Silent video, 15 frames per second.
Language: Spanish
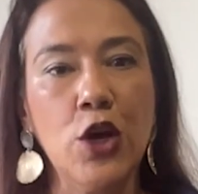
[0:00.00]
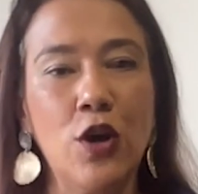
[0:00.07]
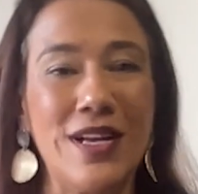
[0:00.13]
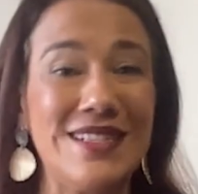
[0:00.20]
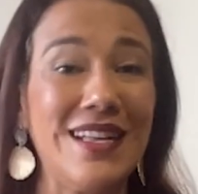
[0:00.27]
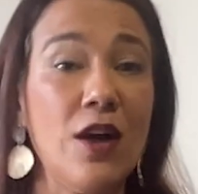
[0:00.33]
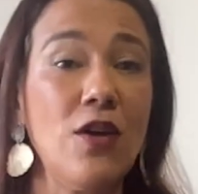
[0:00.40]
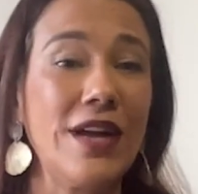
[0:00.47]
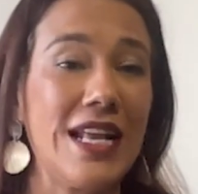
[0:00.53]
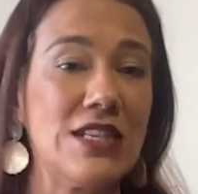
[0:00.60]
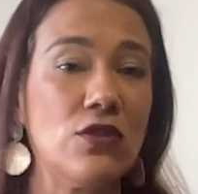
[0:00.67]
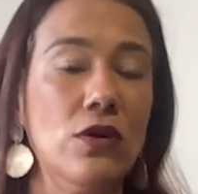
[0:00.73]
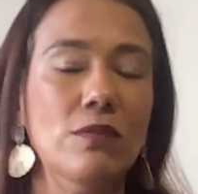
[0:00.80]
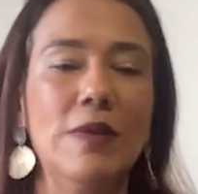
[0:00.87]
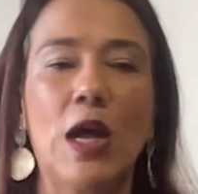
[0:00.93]
Con este
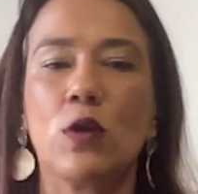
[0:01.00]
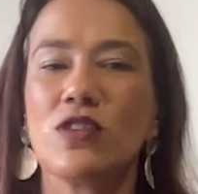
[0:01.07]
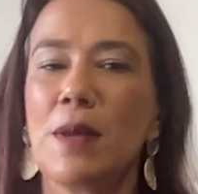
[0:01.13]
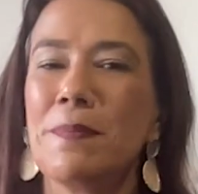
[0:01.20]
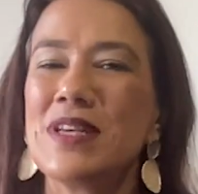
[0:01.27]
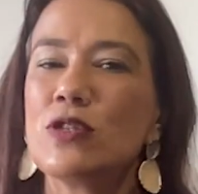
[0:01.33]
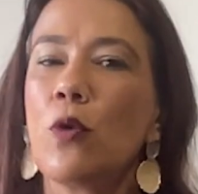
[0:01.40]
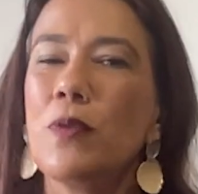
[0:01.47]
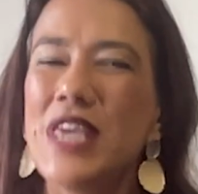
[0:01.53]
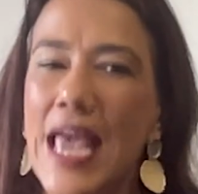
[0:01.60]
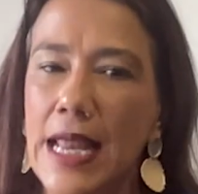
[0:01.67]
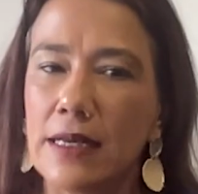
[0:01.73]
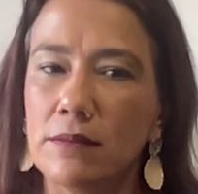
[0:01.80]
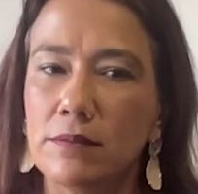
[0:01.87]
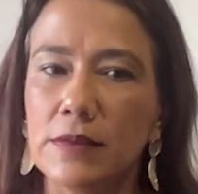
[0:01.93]
Congreso la cosa empezó
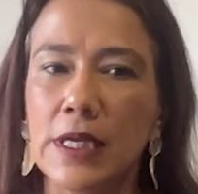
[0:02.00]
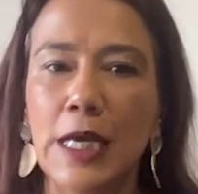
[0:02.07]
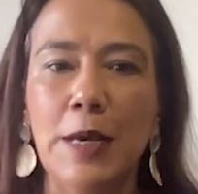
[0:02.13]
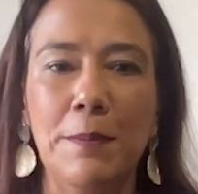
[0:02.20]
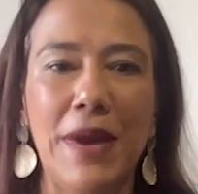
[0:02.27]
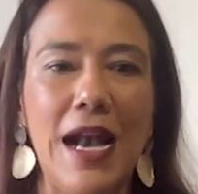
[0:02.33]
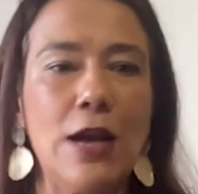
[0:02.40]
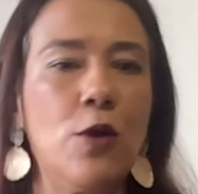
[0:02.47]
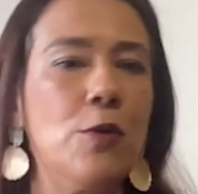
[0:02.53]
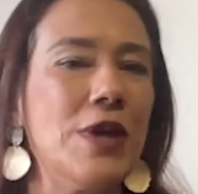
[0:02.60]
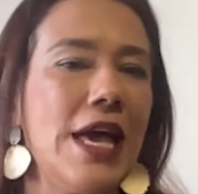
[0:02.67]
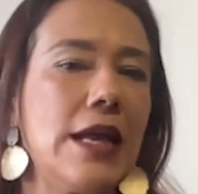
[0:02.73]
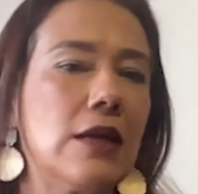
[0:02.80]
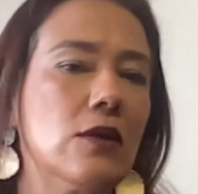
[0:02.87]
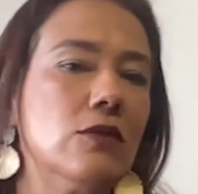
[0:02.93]
bien para el
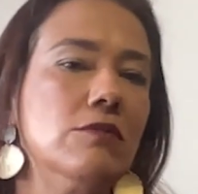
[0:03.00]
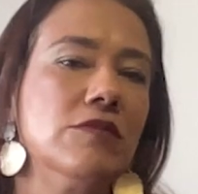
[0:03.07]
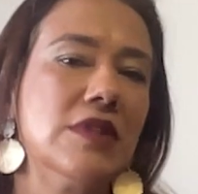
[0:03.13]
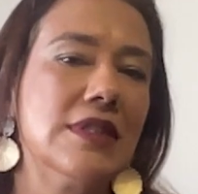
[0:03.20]
gobierno.